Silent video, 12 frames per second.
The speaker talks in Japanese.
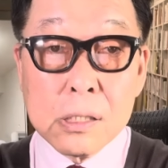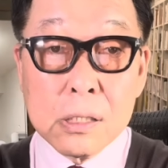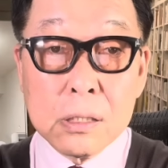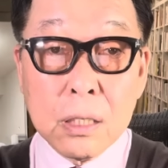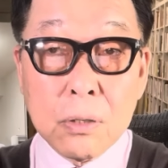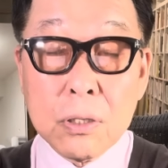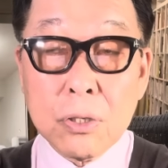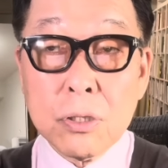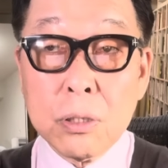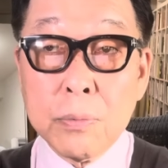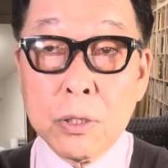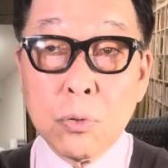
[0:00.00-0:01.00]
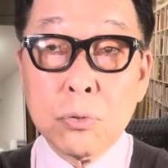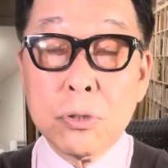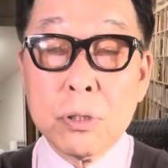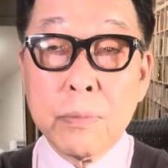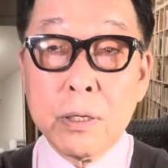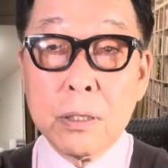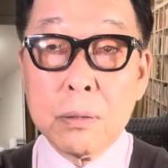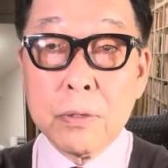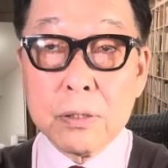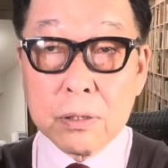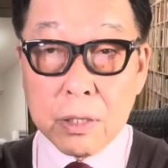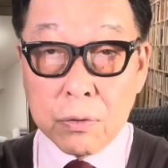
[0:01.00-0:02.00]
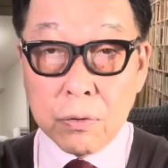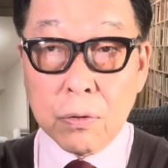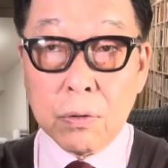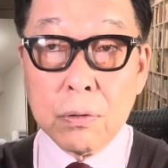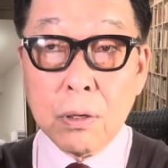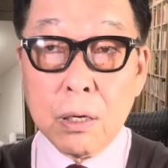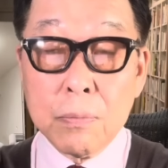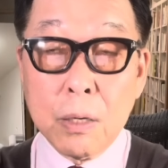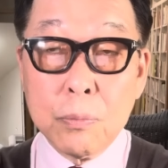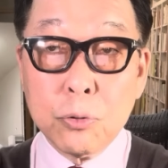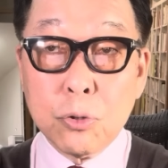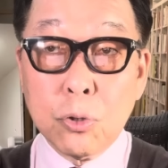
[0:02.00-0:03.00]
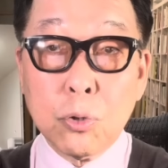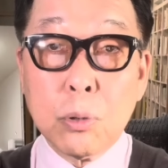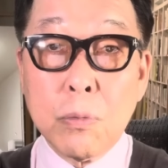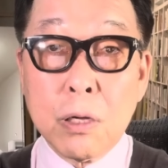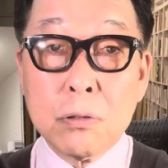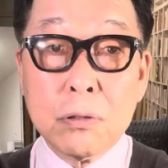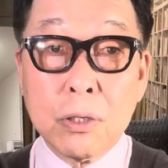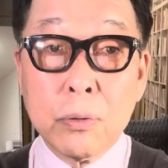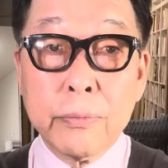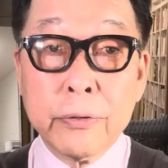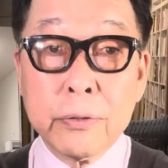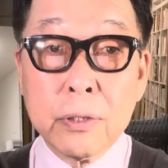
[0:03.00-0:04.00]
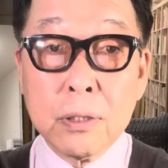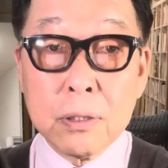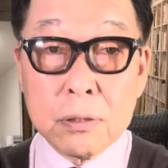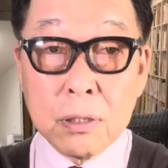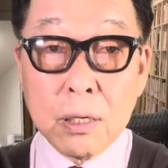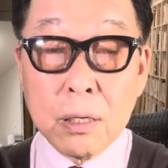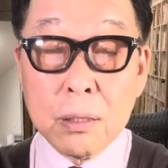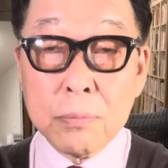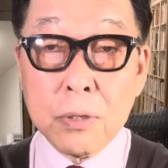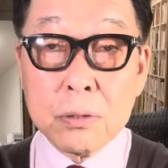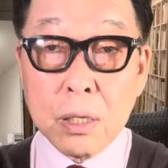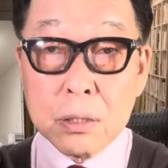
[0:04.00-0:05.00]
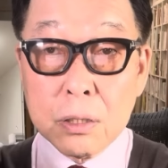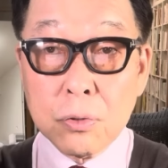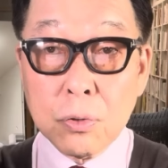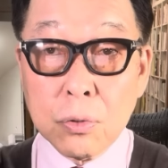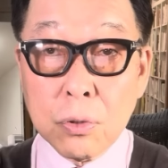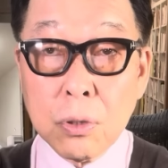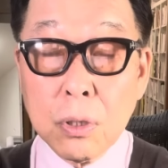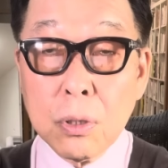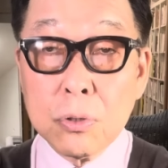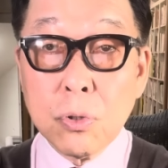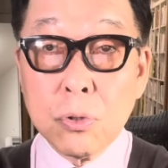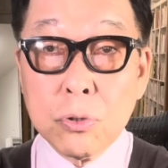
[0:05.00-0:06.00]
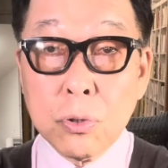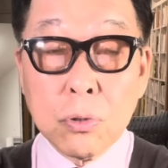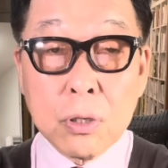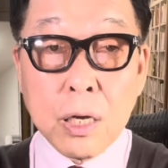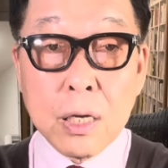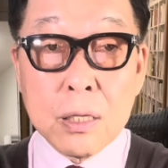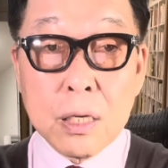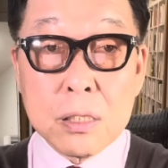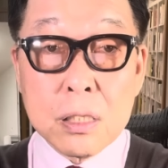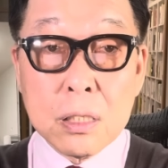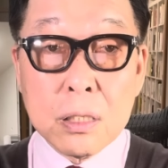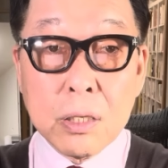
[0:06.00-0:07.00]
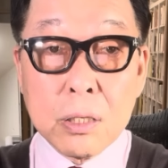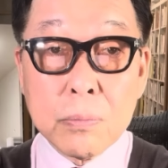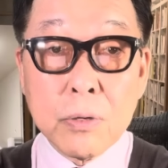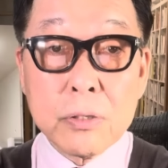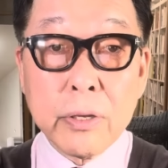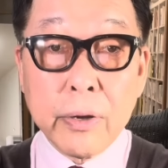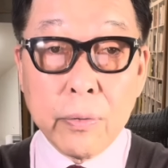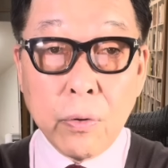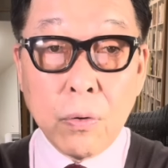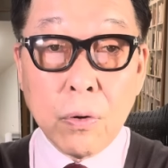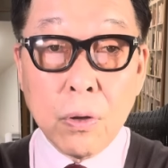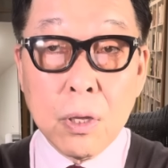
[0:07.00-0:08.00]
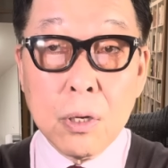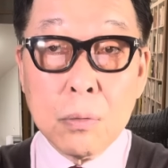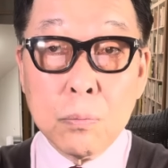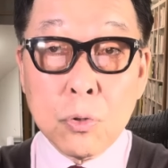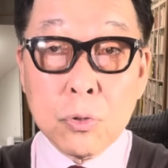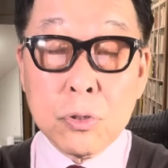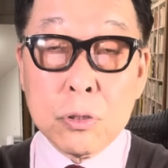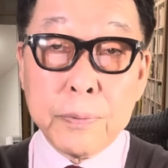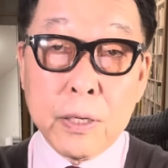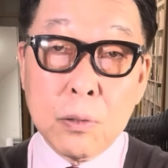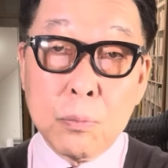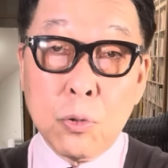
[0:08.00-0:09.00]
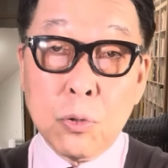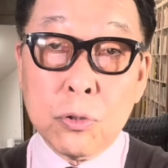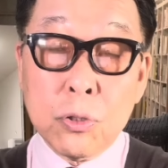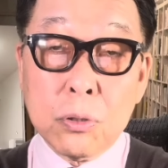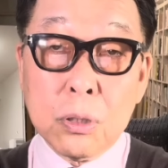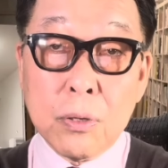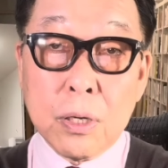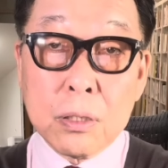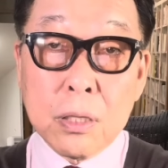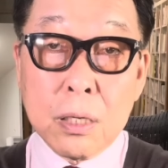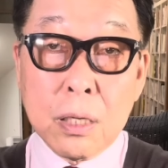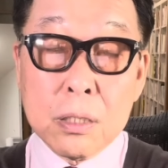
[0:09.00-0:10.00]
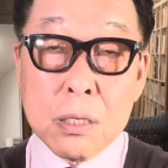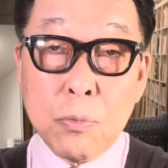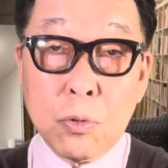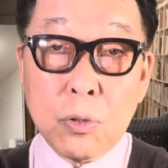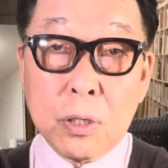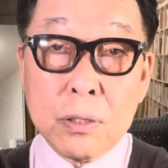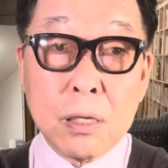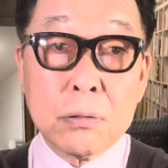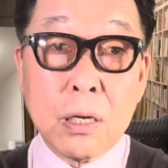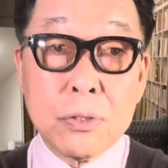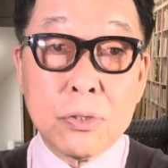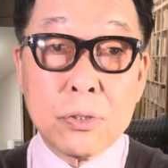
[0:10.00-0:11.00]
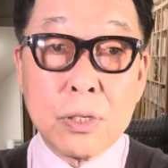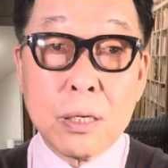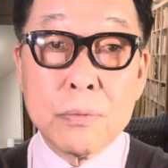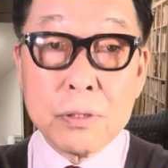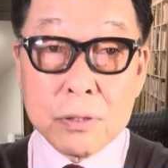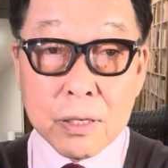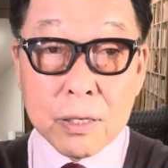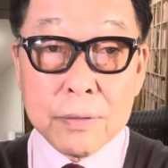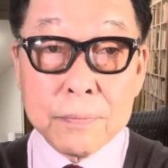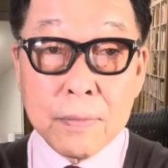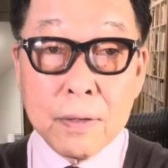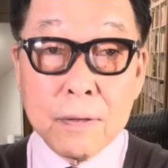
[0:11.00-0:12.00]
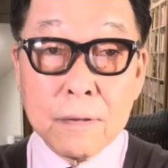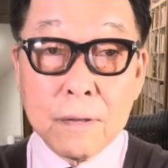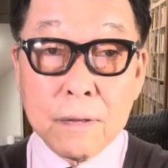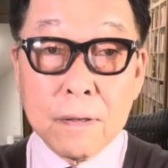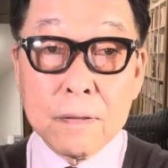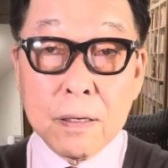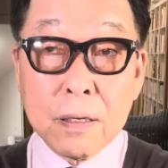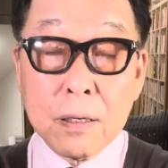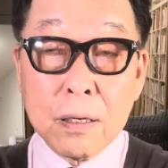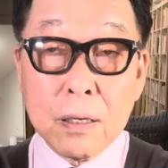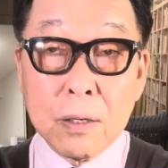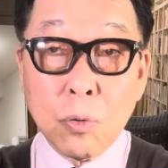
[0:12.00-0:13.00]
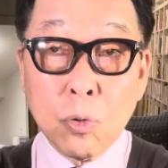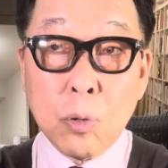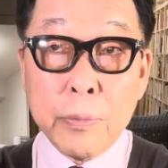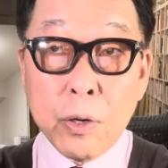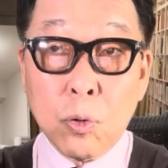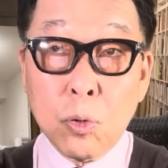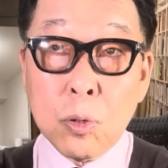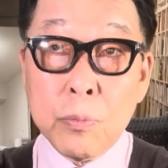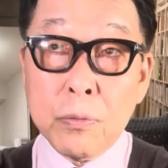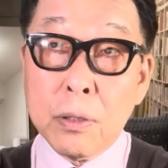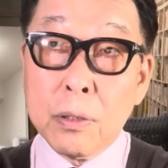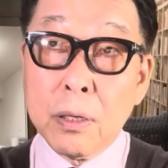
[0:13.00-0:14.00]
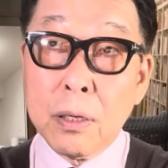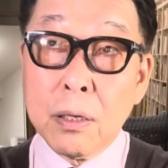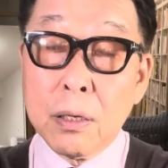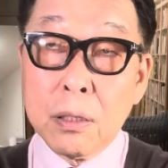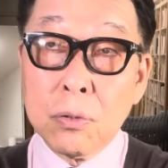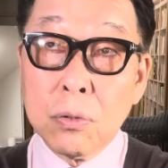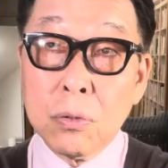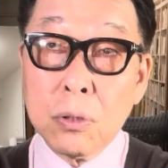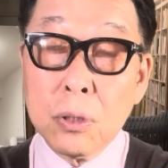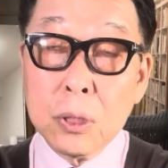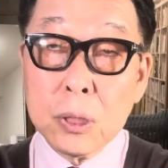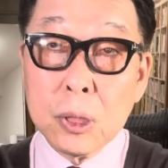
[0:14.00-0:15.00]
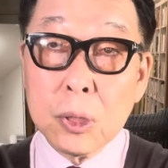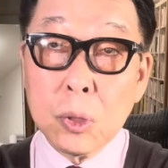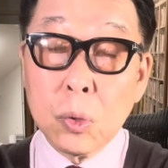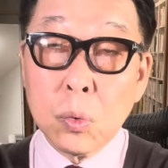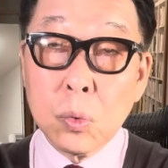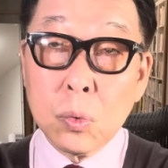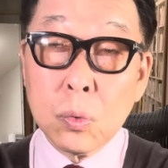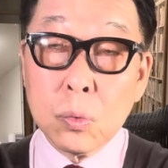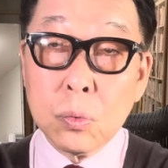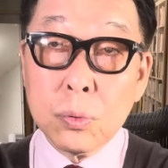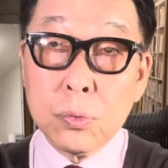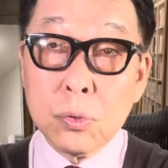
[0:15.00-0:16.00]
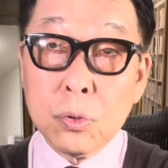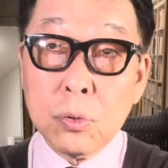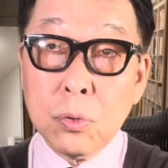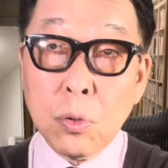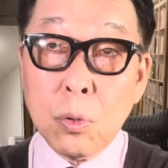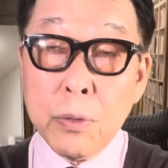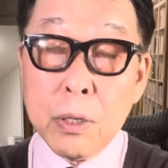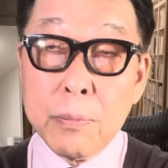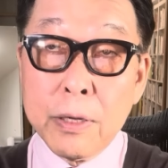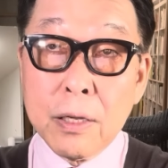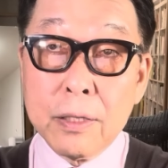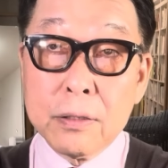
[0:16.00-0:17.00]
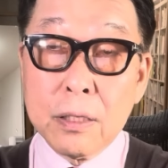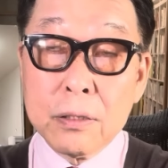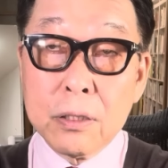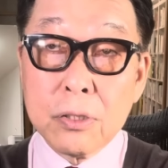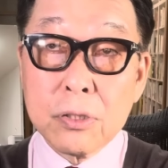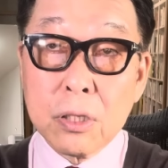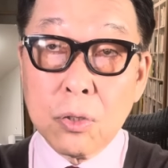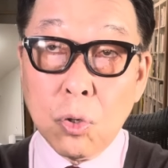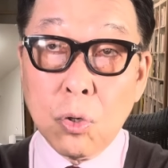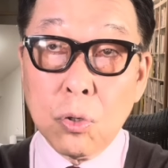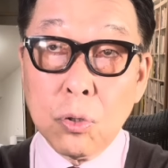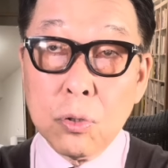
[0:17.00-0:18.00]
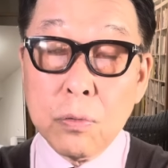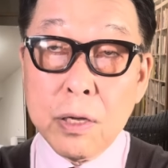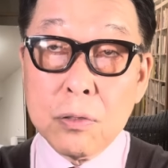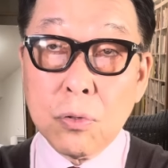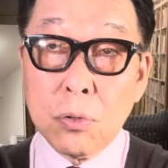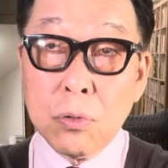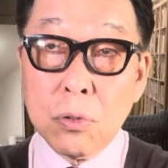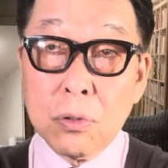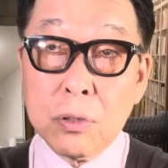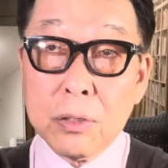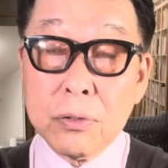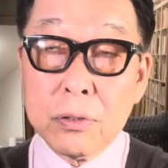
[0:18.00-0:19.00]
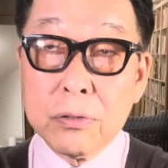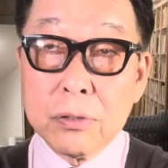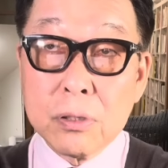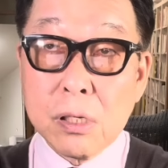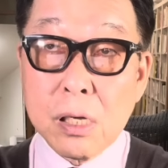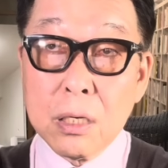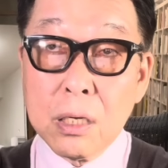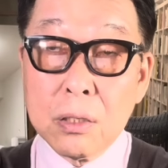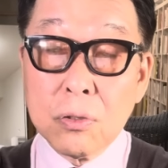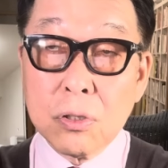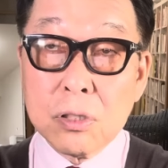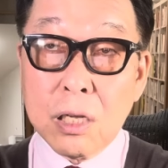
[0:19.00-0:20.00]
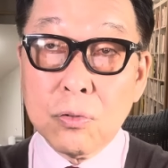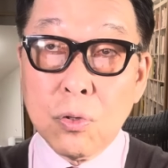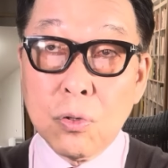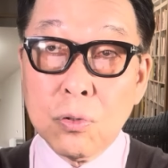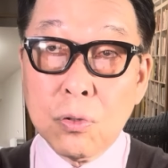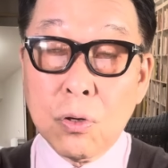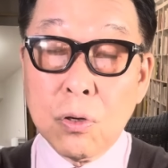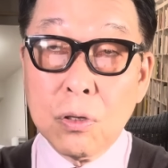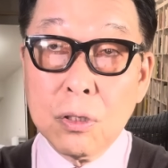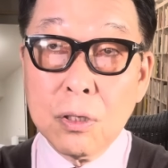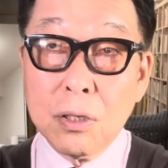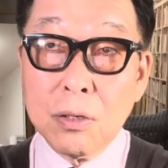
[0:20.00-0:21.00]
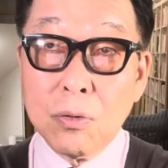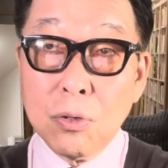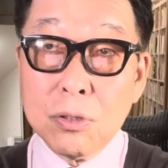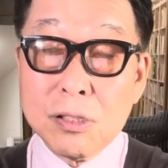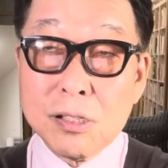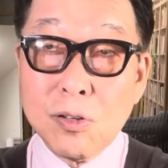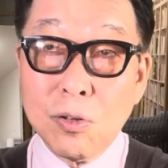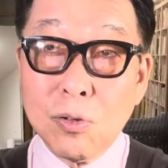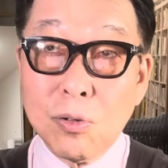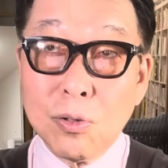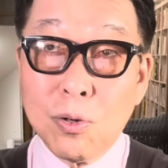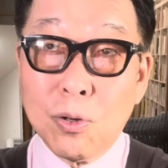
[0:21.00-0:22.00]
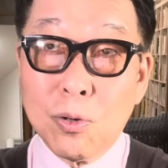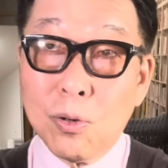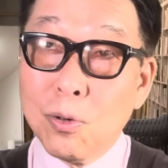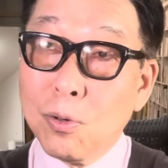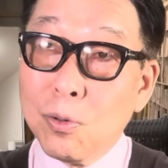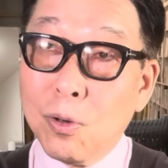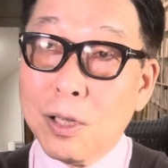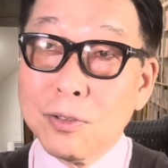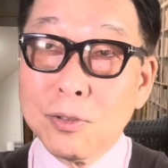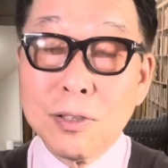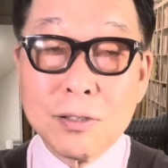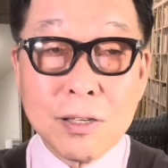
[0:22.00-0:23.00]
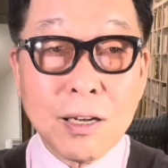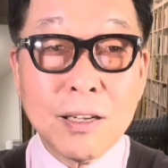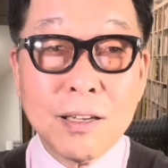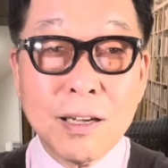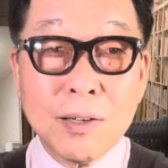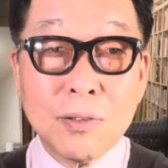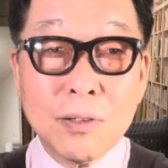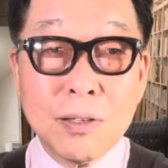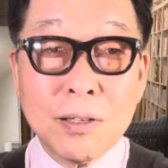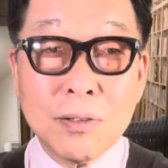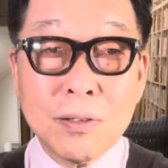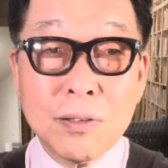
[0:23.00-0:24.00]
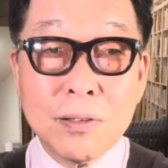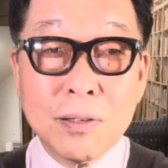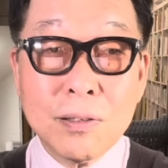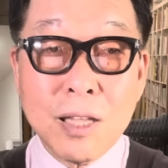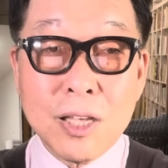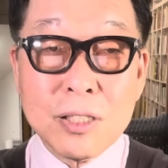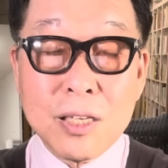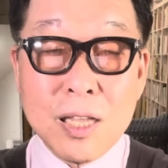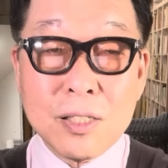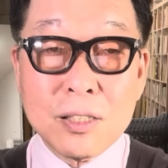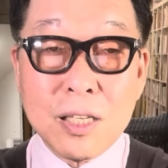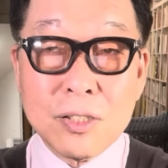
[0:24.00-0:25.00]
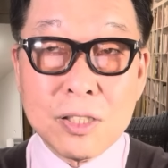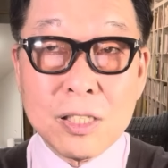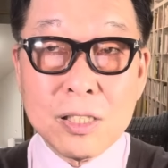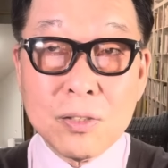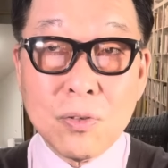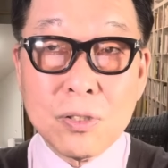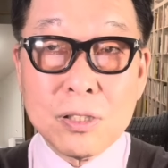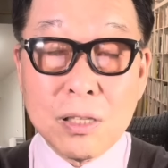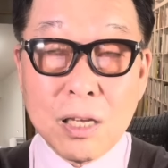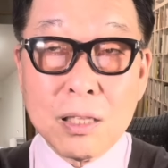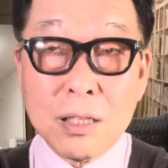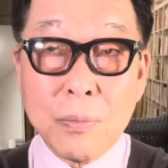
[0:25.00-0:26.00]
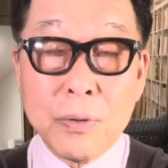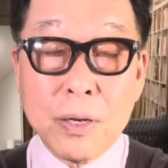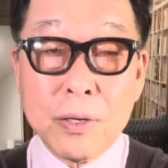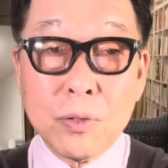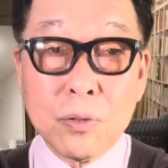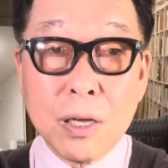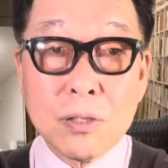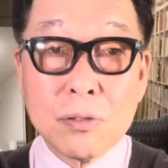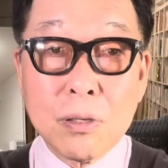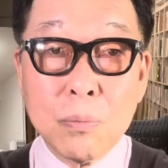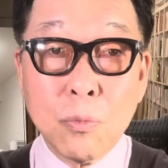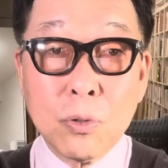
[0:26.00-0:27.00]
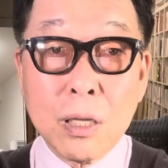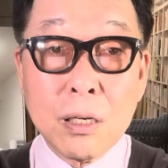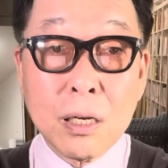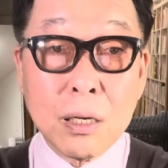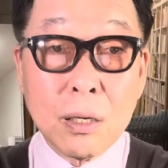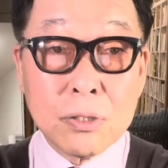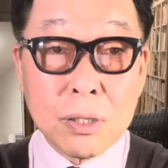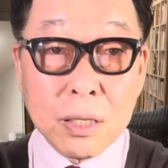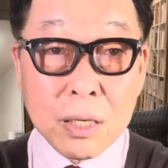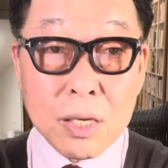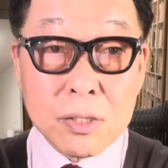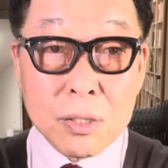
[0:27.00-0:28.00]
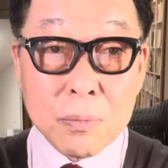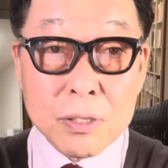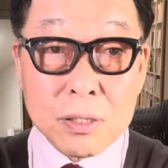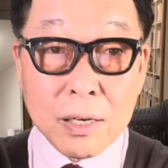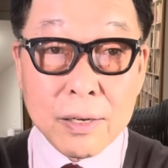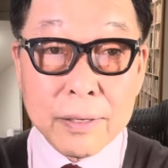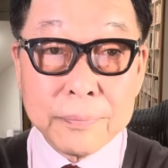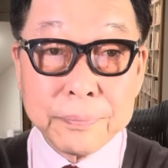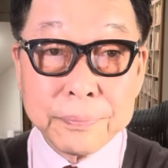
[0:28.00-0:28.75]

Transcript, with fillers: で、私今徳島にいますけど、あまあ物流止まるんだと思ってですね、まあさっきその食料の買い出しに行ってきましたけど、もうスーパーのもよっては棚に物がなくなりつつありますね。えー、だからお米、お米はね、あの、うん、普通の米はまだあったんですけど、いわゆるこの、何て言うんですか、あの、砂糖の、美味しいご、ご、ご飯っていうんですかあの、あの、電子レンジでチンをして食べれるようなやつはもう棚からは姿消してましたから。